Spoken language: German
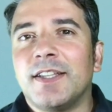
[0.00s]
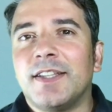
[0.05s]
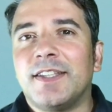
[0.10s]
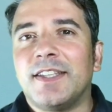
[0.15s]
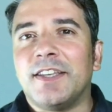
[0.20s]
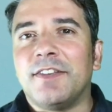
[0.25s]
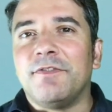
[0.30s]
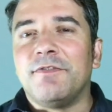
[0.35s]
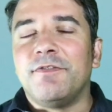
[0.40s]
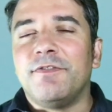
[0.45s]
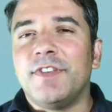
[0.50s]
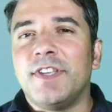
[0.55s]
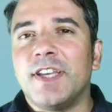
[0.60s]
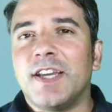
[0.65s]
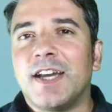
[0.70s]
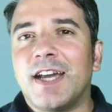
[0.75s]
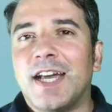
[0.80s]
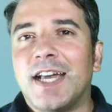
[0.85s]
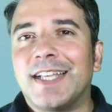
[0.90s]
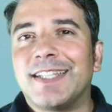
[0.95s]
den
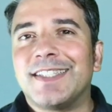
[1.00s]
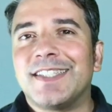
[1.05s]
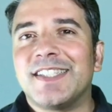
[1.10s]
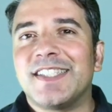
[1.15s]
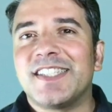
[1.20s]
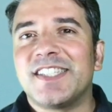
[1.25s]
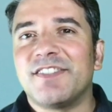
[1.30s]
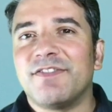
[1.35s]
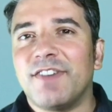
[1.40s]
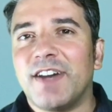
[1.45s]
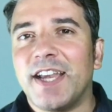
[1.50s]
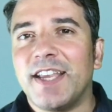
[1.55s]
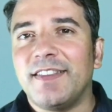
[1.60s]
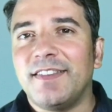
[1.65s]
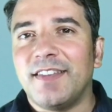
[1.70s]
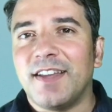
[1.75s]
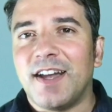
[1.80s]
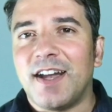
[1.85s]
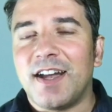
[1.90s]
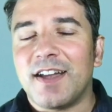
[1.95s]
wir an zwei
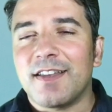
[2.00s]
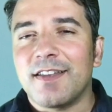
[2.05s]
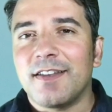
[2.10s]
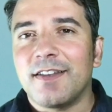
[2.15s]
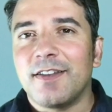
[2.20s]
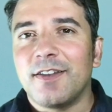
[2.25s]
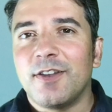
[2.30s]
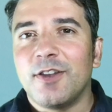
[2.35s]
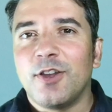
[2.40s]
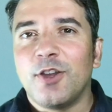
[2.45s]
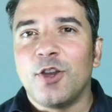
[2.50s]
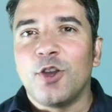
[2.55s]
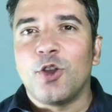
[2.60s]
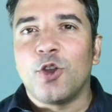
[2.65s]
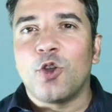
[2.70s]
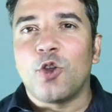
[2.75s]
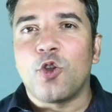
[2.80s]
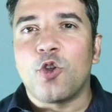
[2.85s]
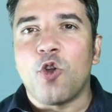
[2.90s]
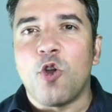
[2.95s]
Tagen
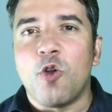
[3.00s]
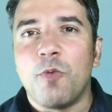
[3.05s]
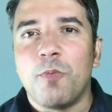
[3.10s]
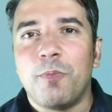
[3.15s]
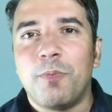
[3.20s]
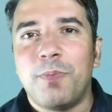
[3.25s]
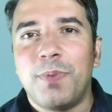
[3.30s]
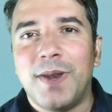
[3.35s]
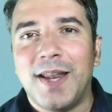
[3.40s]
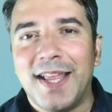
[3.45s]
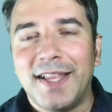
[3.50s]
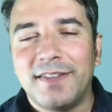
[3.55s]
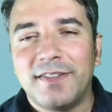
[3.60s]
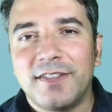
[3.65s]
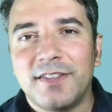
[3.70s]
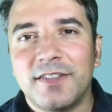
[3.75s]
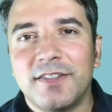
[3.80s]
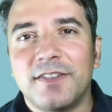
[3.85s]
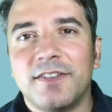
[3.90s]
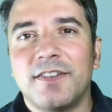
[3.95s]

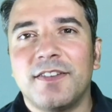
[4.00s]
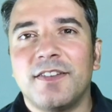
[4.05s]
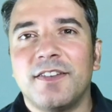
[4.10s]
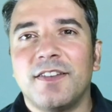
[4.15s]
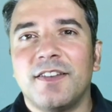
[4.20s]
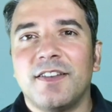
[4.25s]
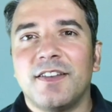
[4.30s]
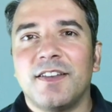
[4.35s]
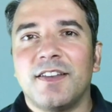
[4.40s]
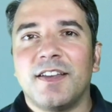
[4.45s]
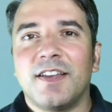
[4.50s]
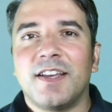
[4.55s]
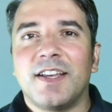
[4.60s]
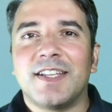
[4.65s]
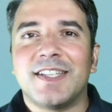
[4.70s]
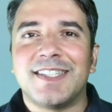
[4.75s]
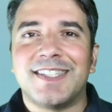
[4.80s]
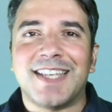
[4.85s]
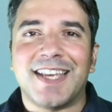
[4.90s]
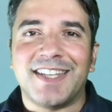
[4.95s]
komplett
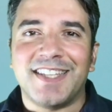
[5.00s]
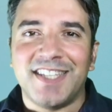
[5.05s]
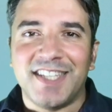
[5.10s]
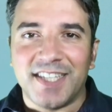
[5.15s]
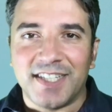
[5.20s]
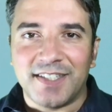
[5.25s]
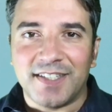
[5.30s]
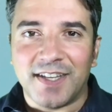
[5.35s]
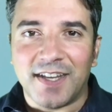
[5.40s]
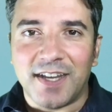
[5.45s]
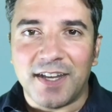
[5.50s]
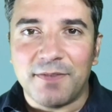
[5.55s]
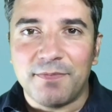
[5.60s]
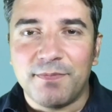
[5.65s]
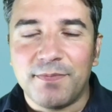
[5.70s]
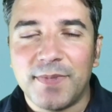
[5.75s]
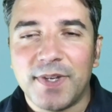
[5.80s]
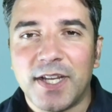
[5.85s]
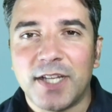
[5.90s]
saniert haben.